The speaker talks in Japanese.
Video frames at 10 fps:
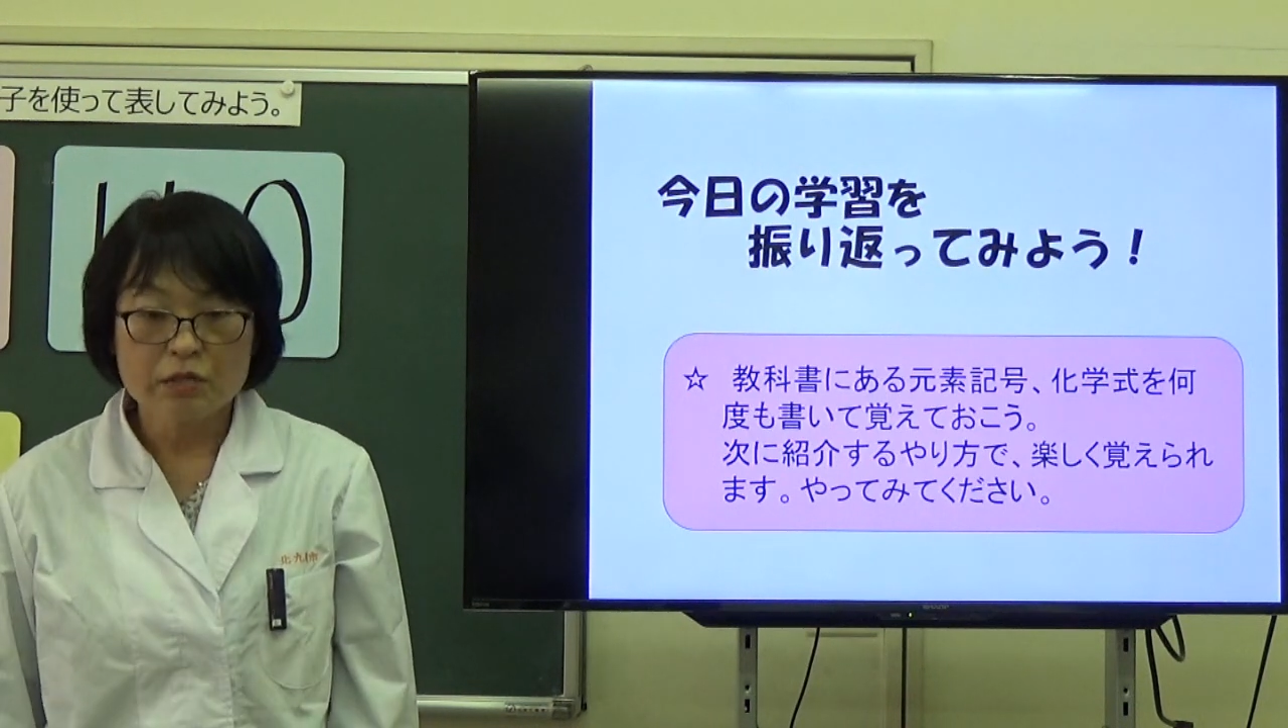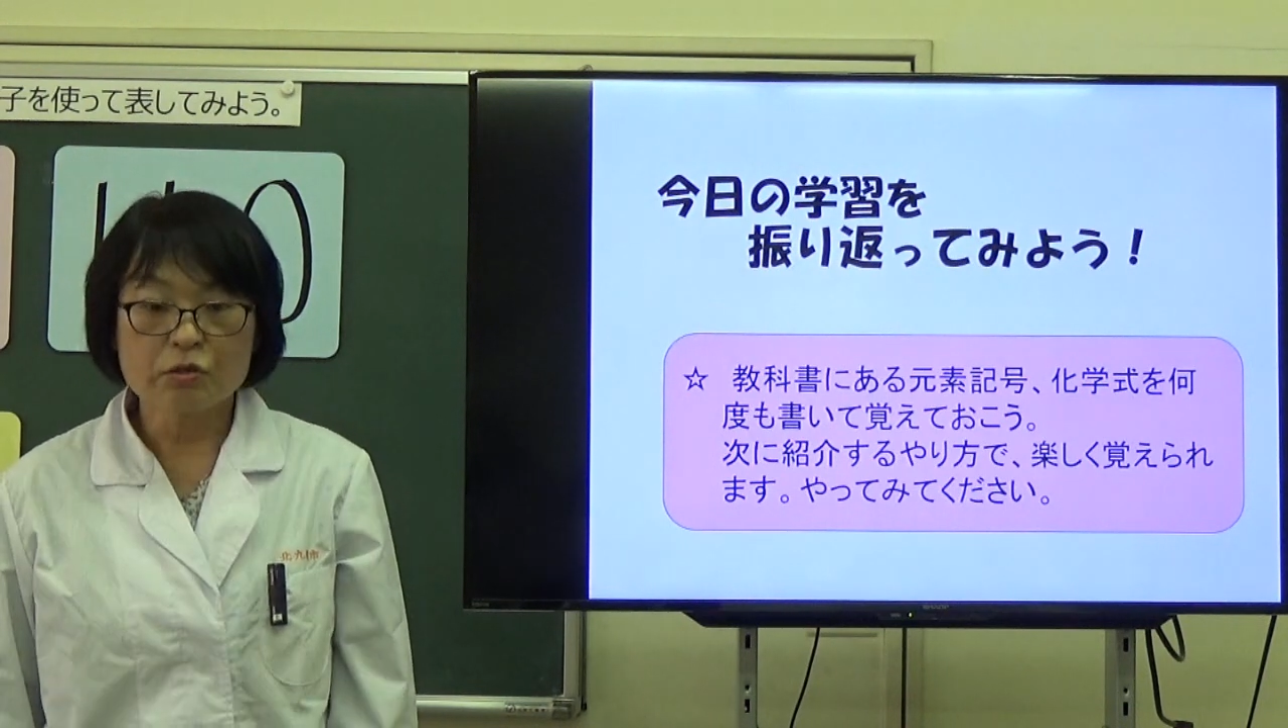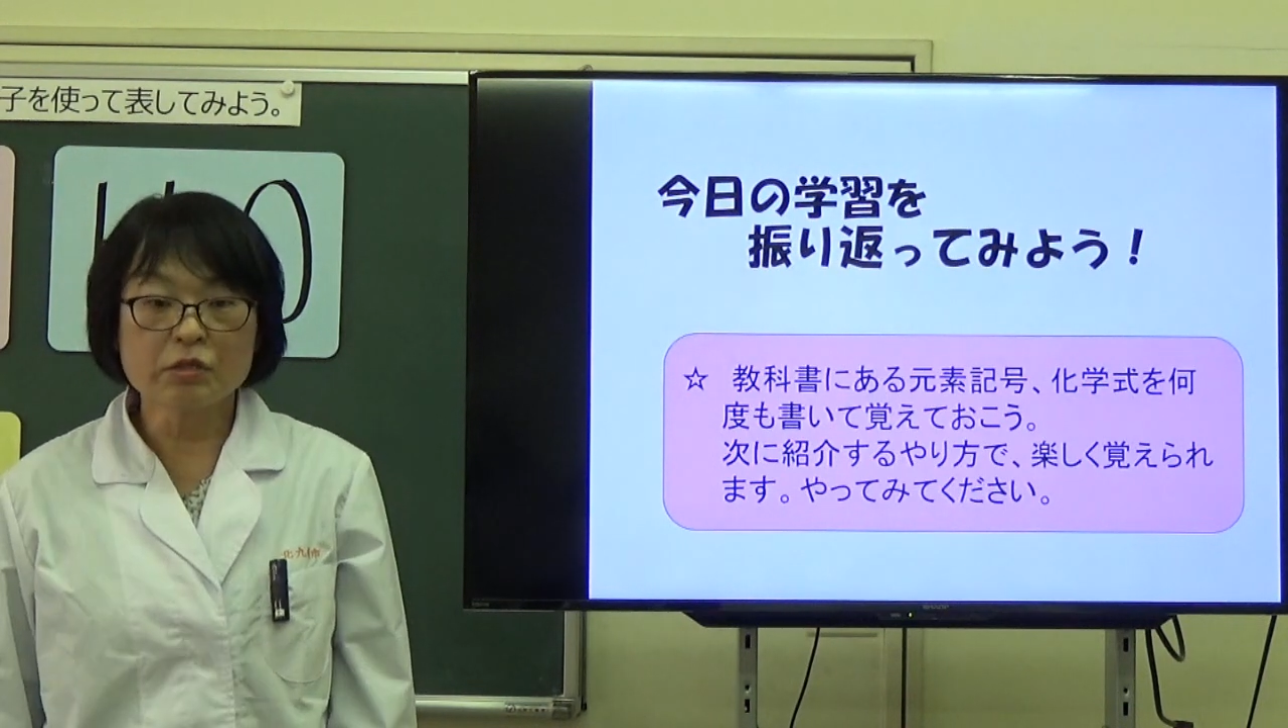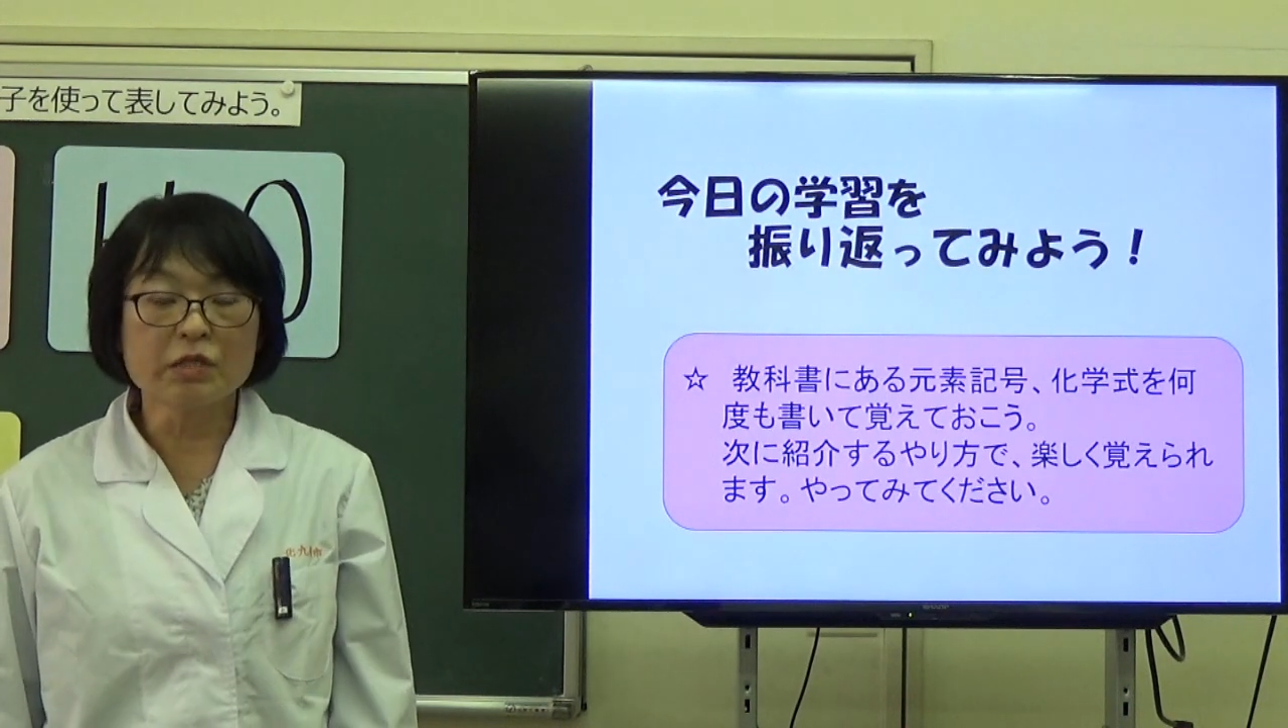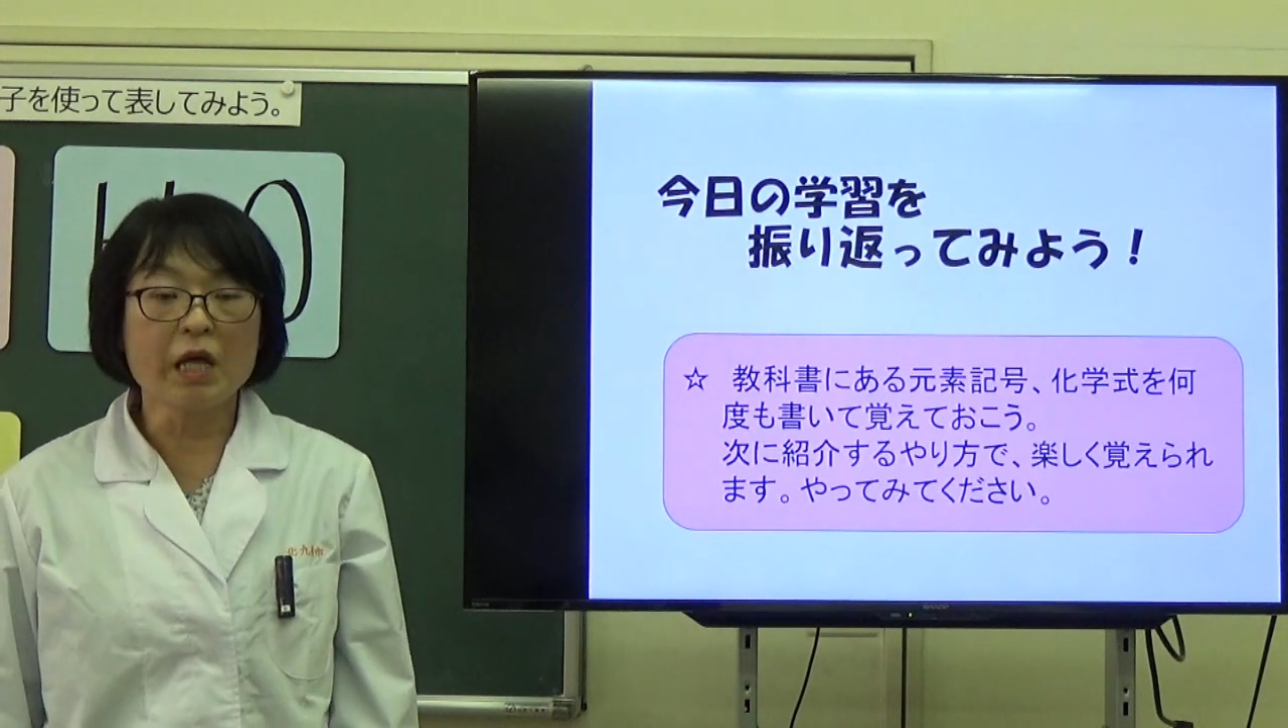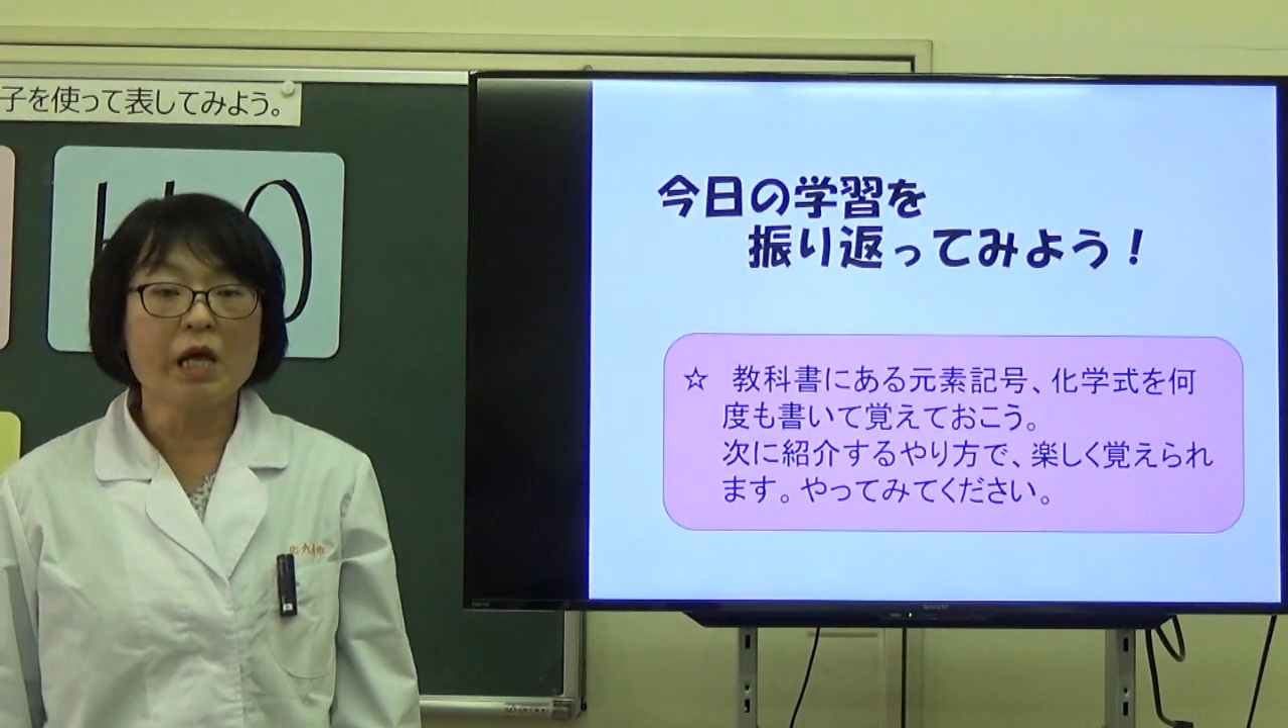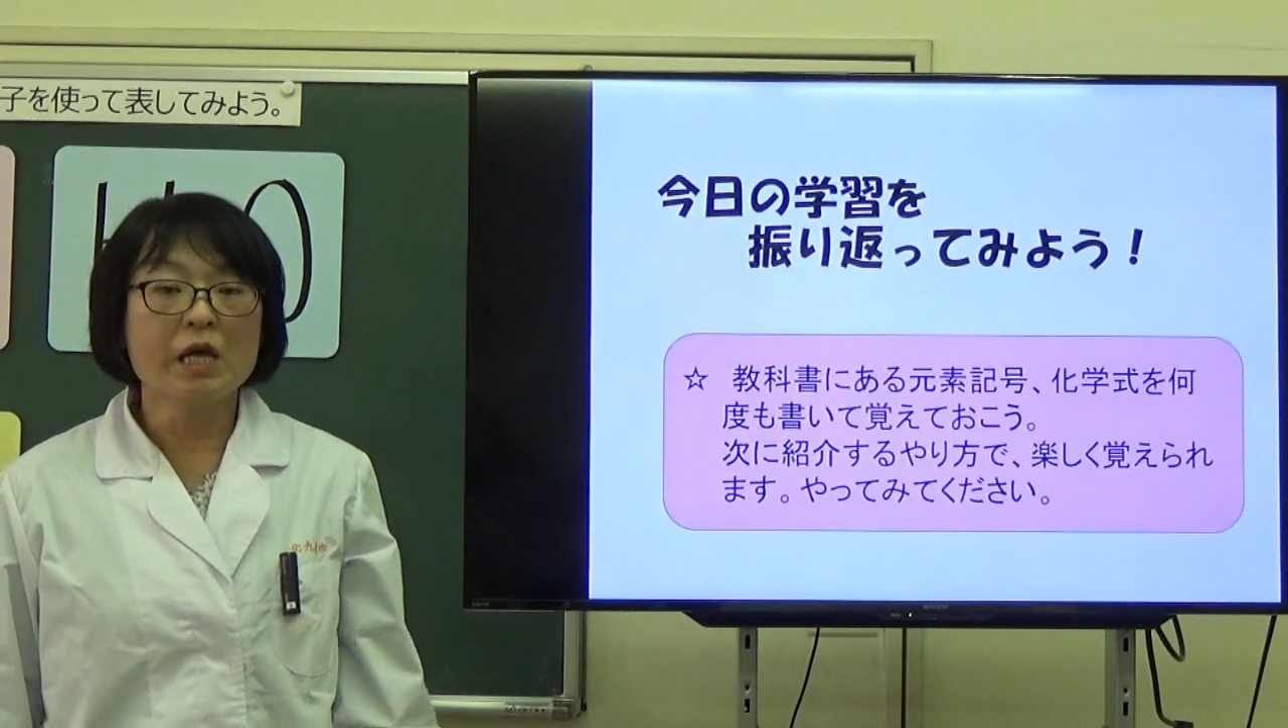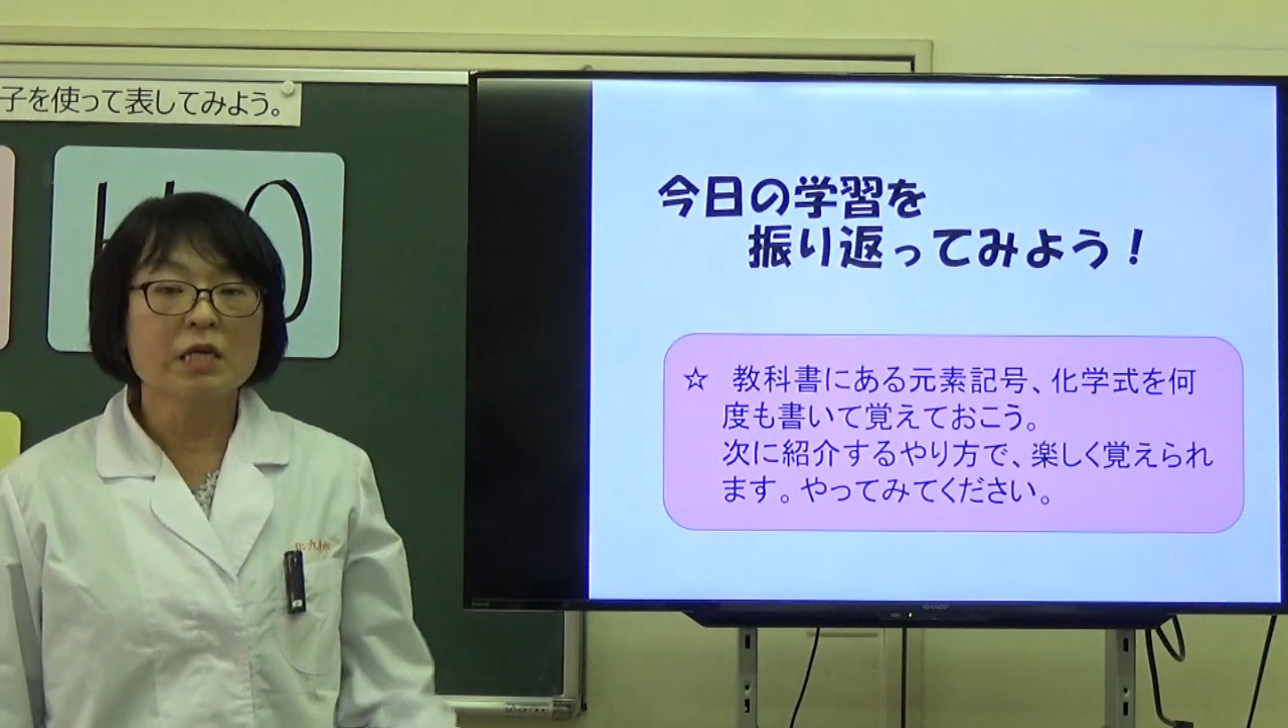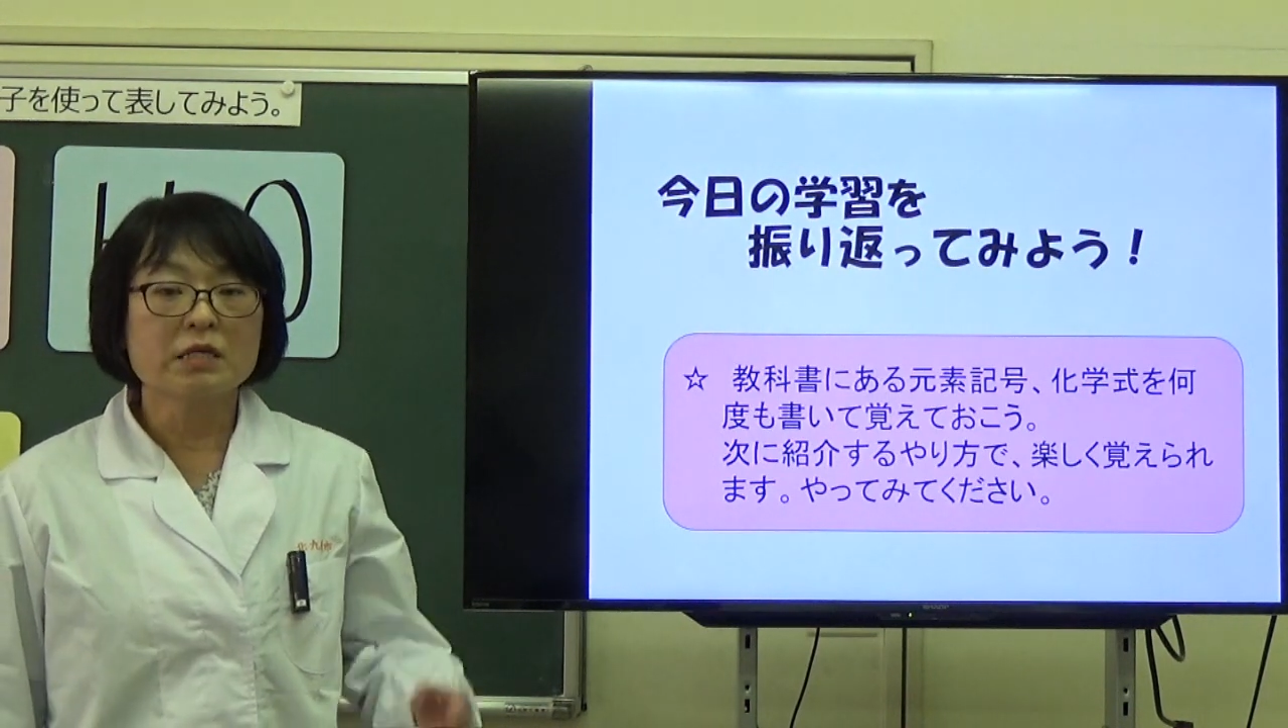そして